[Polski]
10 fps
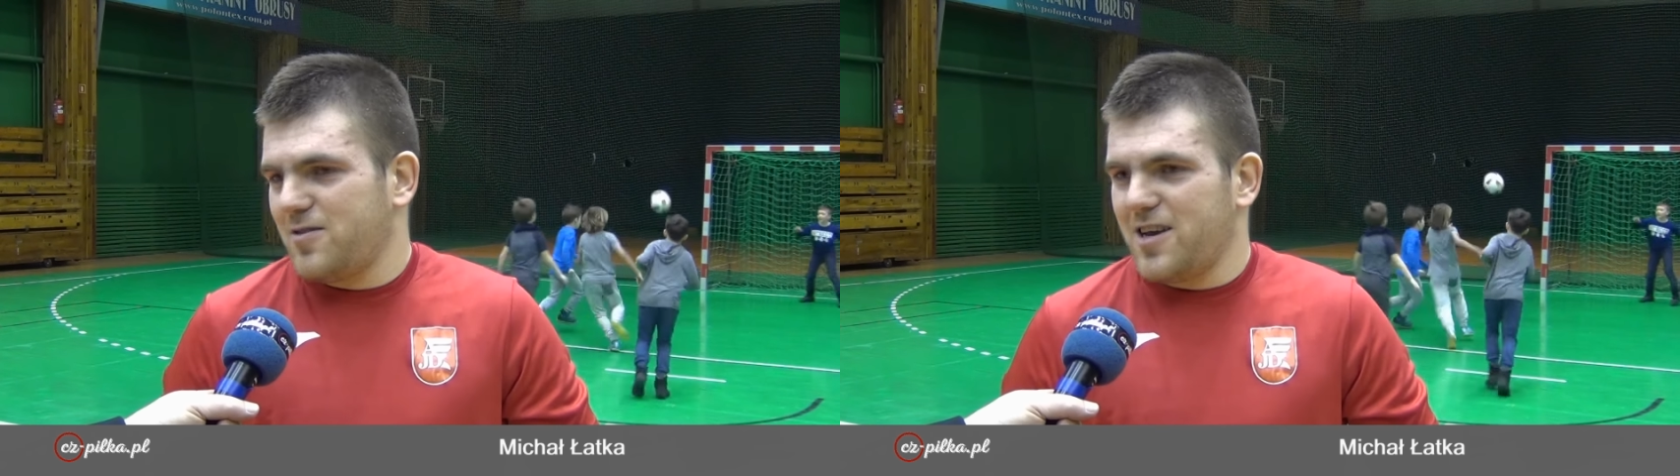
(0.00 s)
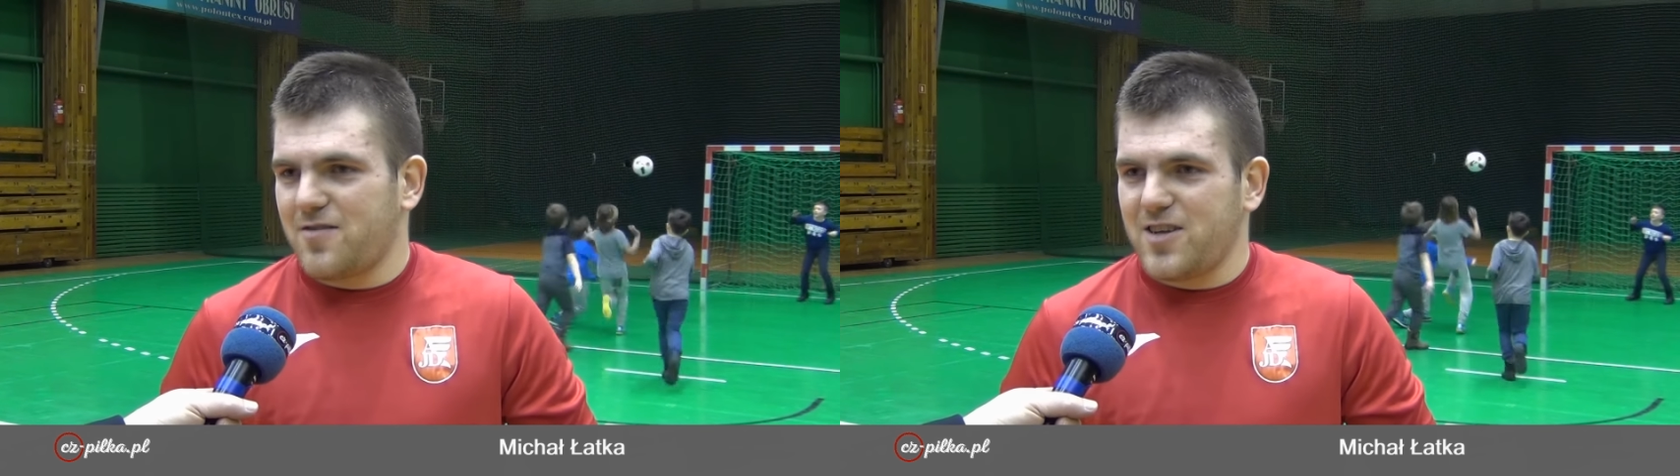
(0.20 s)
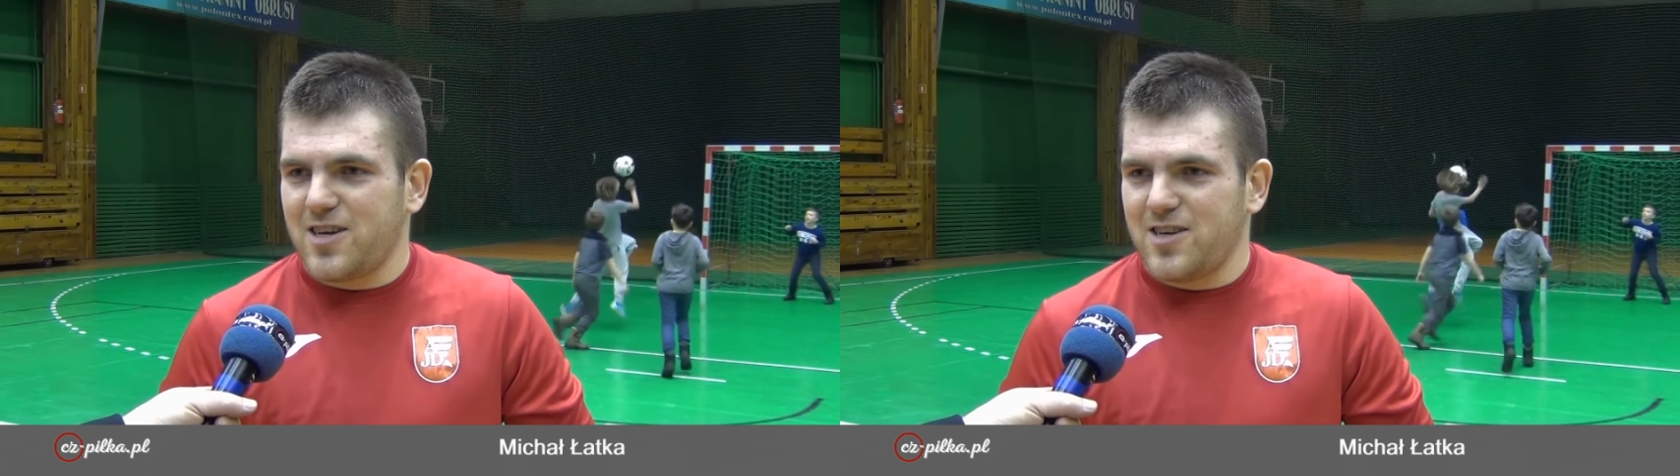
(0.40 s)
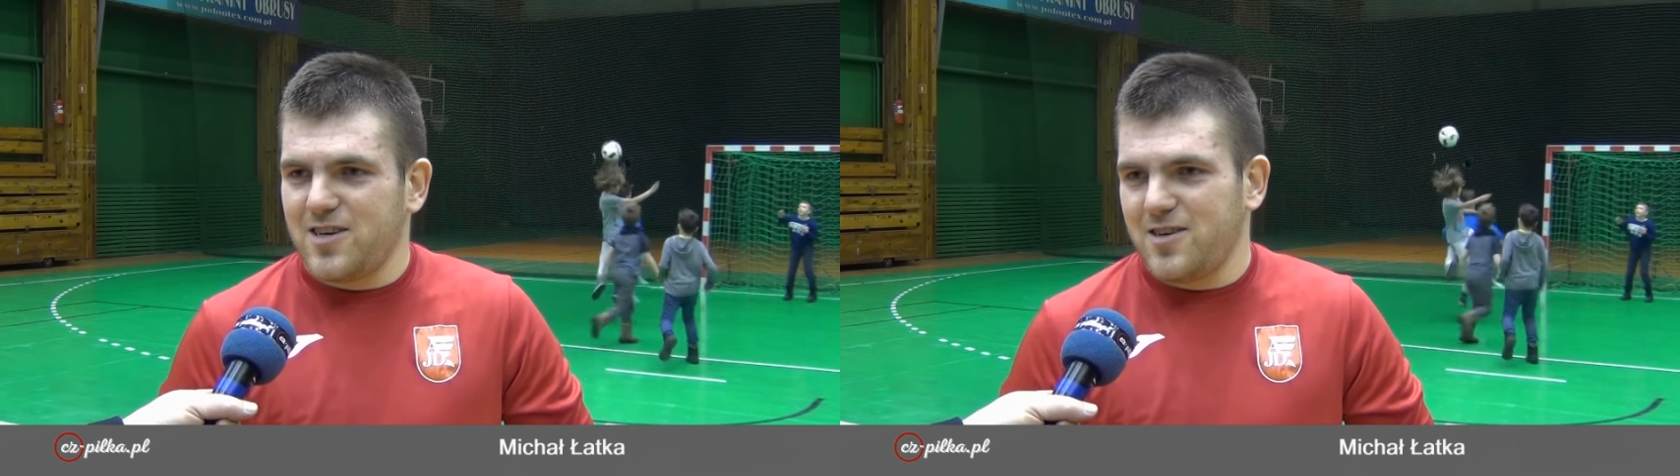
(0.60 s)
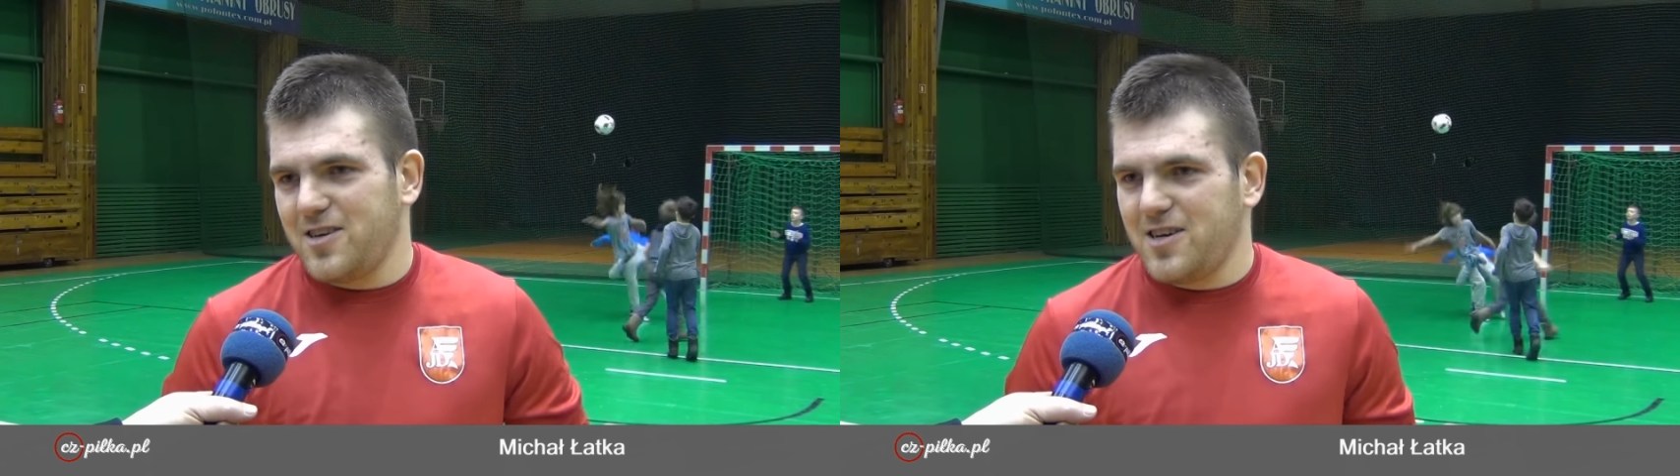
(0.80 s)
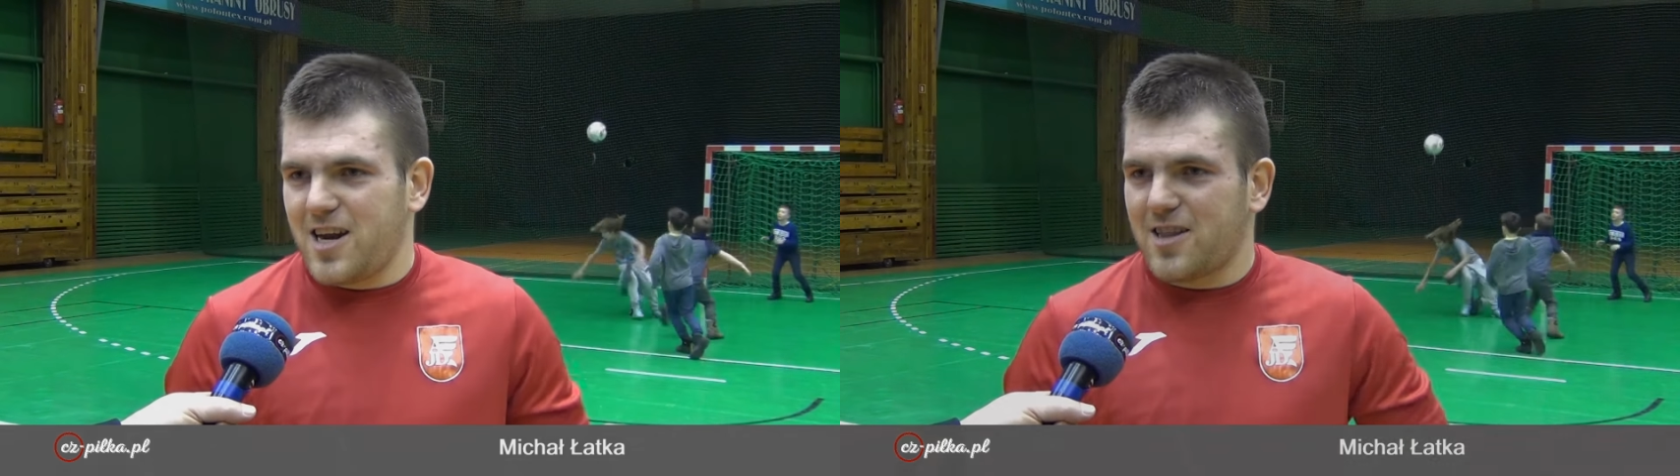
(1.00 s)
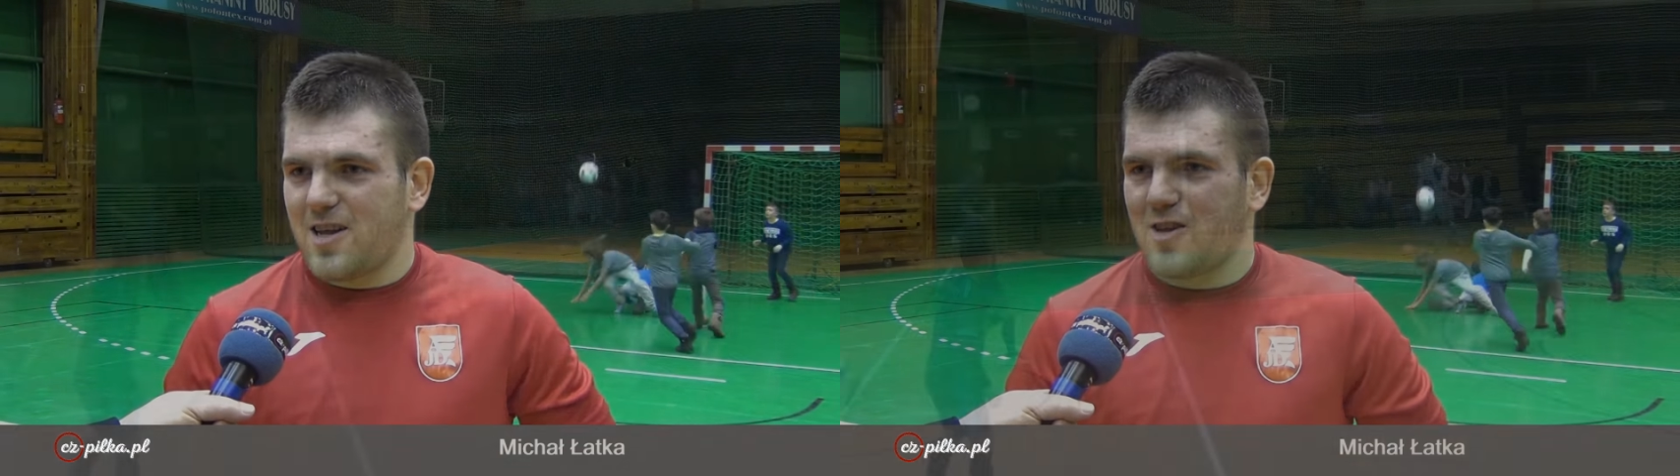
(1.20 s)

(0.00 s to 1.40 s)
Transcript: jak widać, nie na tyle